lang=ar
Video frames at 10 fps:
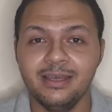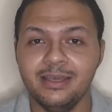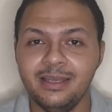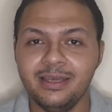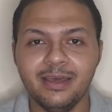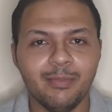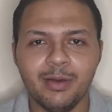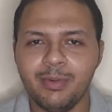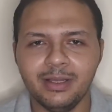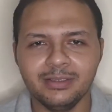اللي جاي بقى
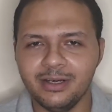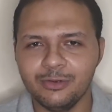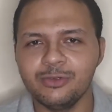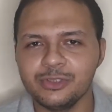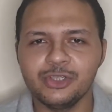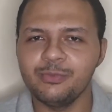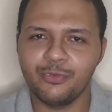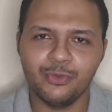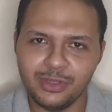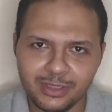بعد هارون الرشيد
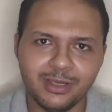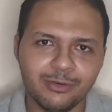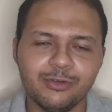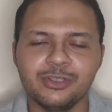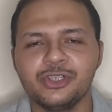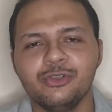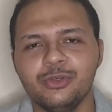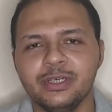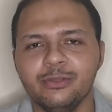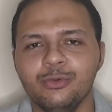المفروض ان هارون الرشيد هو
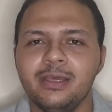جده